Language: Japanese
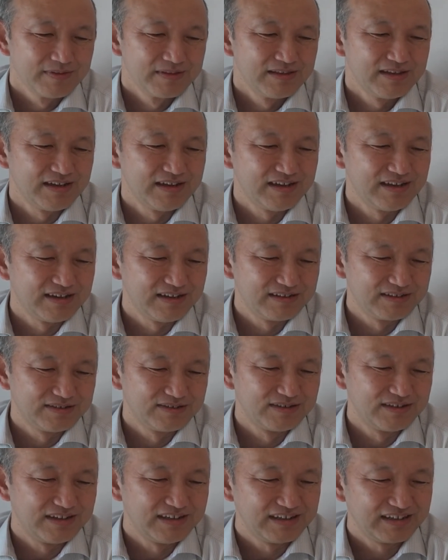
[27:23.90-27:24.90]
で、
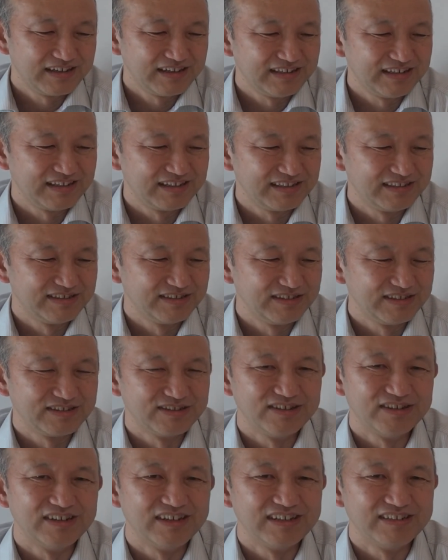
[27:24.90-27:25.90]
それがね、非常に
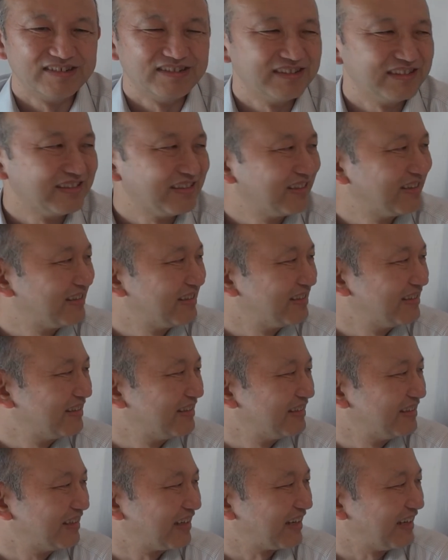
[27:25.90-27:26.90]
こう、あの、
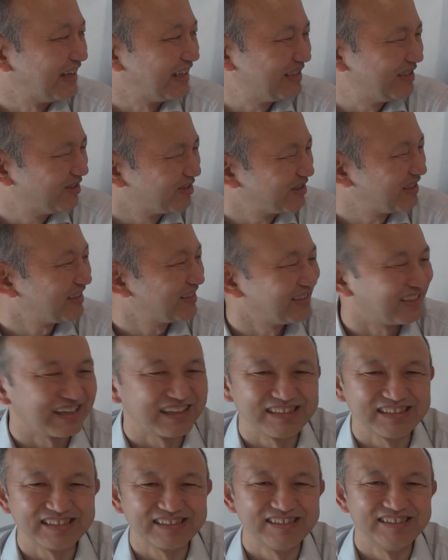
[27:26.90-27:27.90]
なんかエキゾチックな
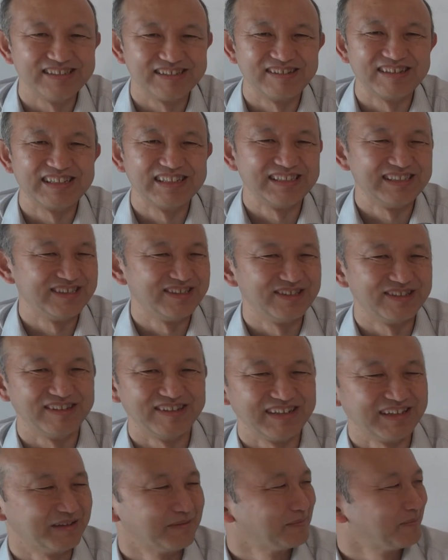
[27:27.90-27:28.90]
感じがするんですよ、私にとって
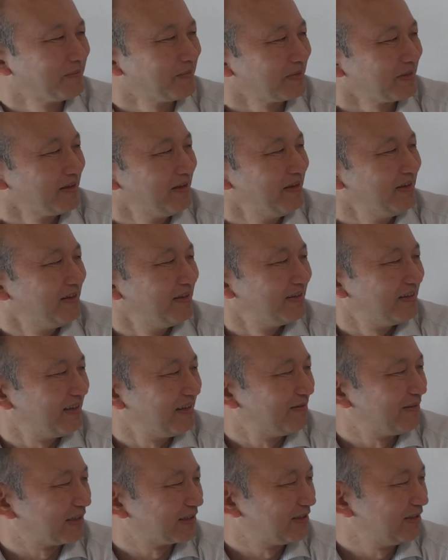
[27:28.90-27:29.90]
はね。
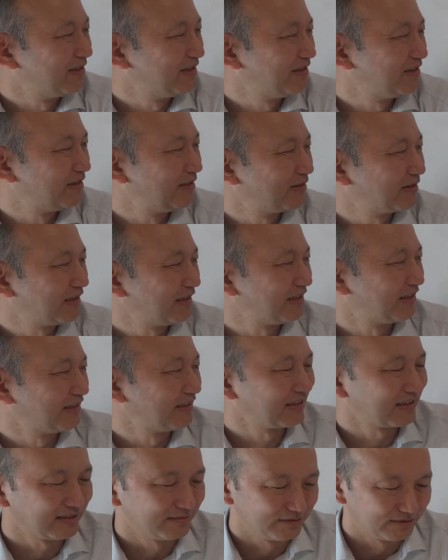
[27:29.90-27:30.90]
で、まあそういう理由でウクライナ
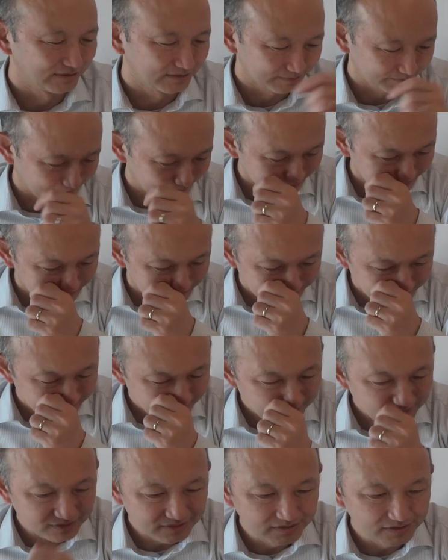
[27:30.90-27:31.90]
なんかも
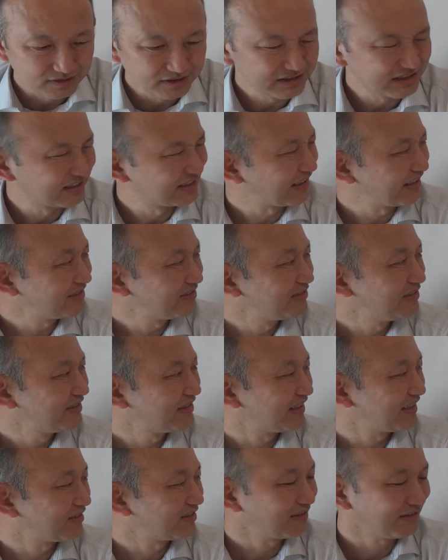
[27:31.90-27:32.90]
旅行して、最初に
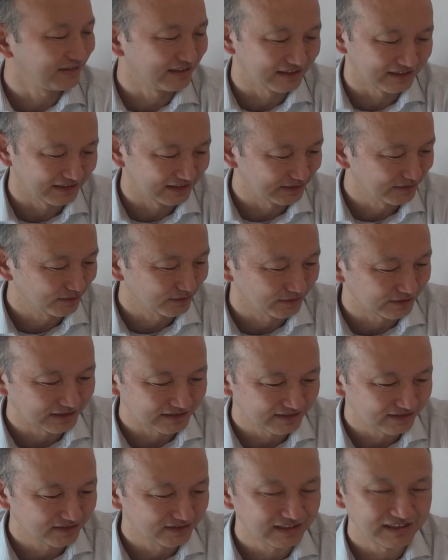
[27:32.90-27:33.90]
行った時はですね、ちょっと
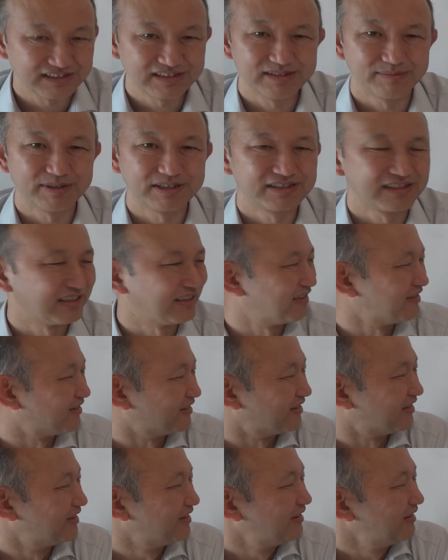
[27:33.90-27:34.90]
鉄道の話しますけれ
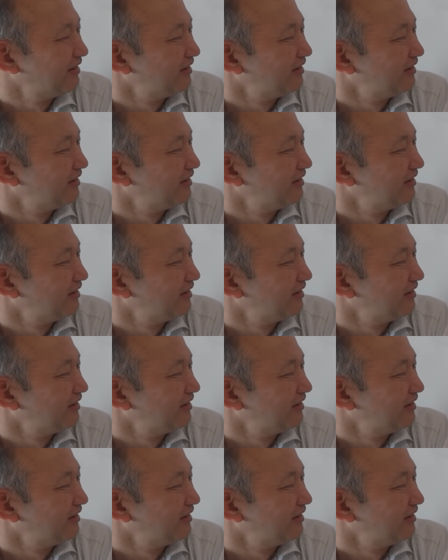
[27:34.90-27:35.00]
ど、